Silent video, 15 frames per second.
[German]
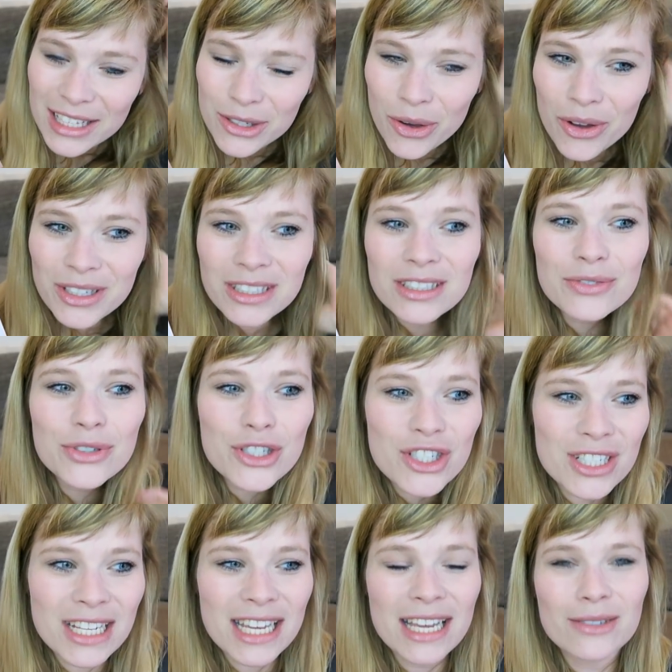ich konnte es
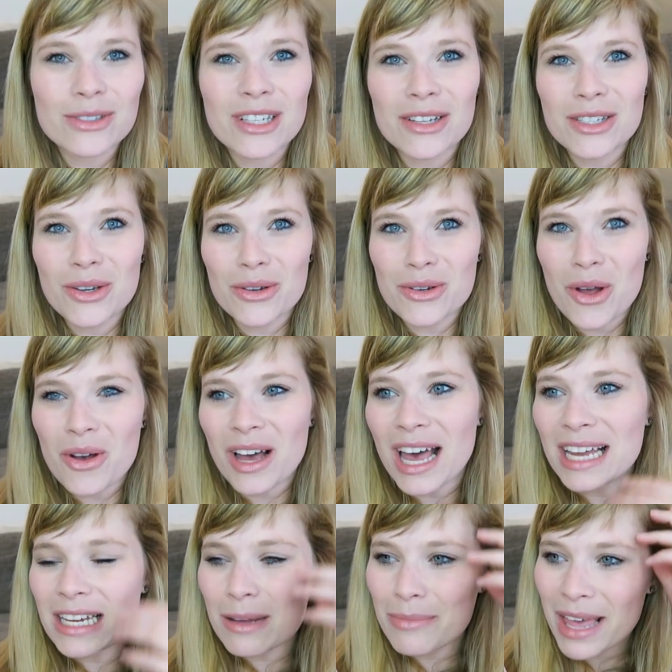verstehen und ich konnte auch
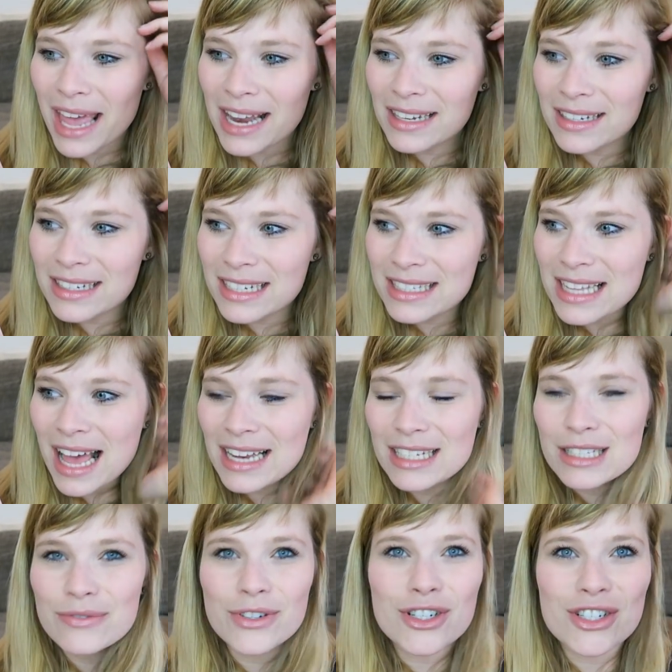gerade am Ende das
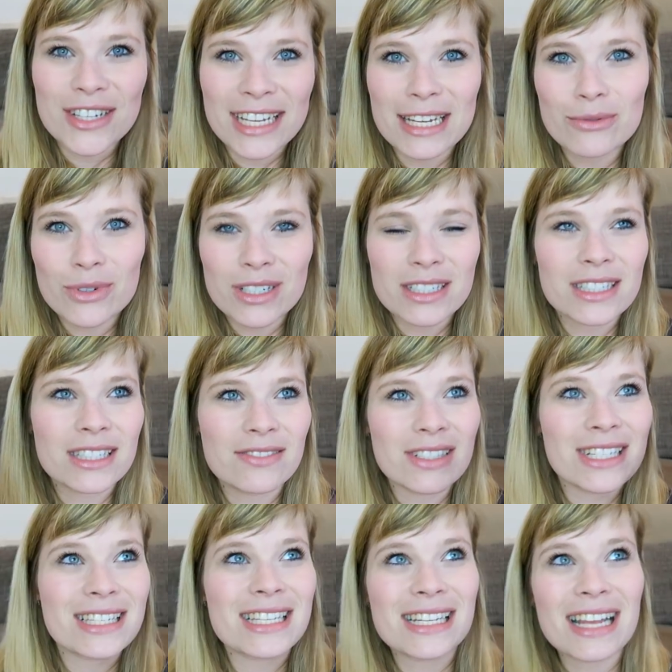alles verstehen, wo das,
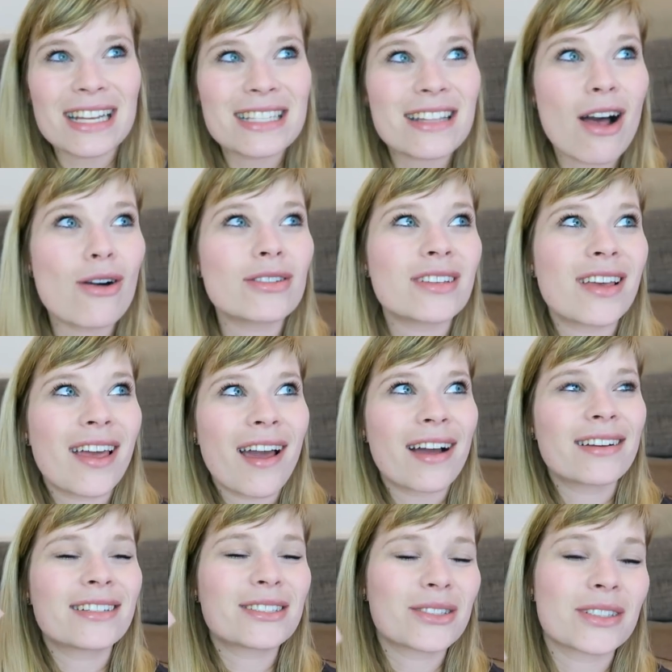wie das dann alles
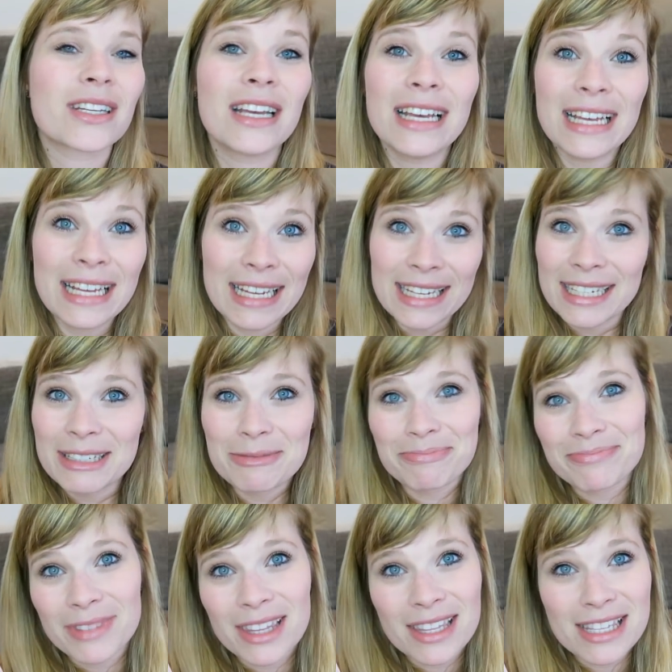ausgegangen ist und
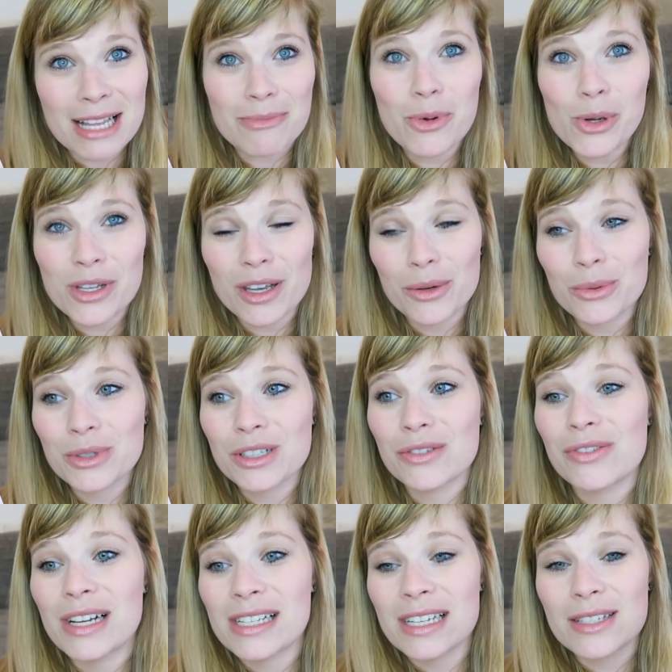das hat mir ultra gut
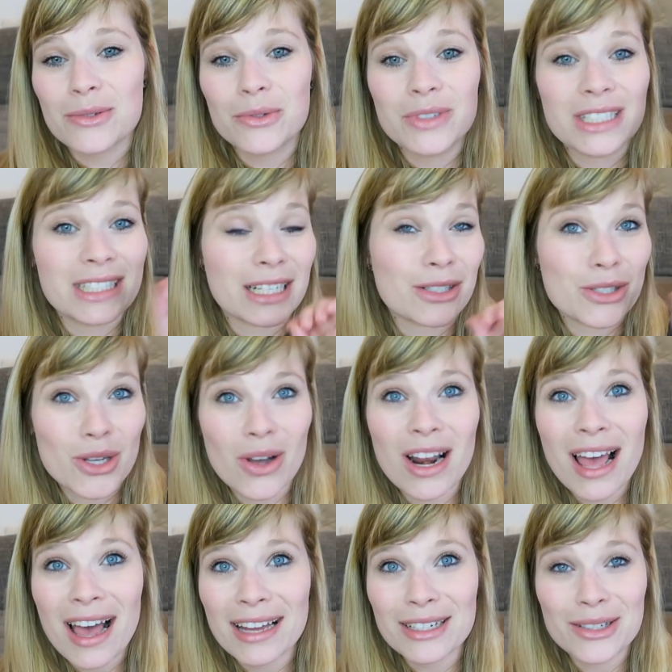gefallen. Also wie gesagt,
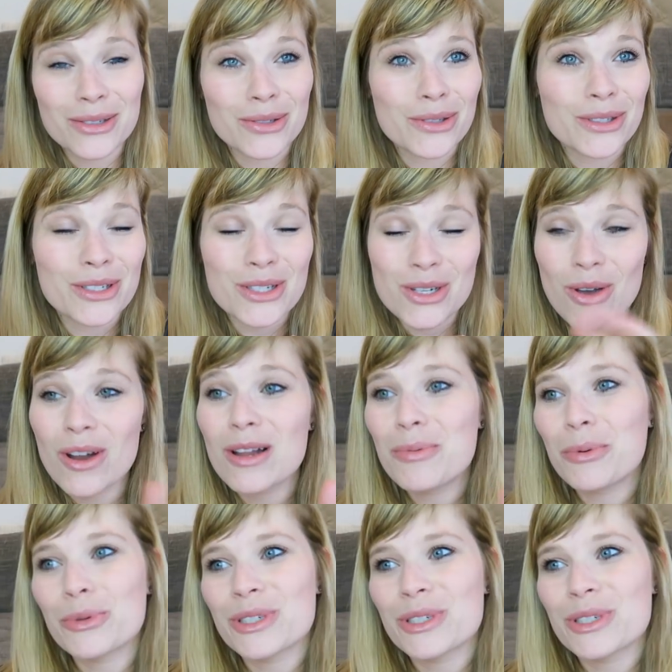tolle Handlung, tolle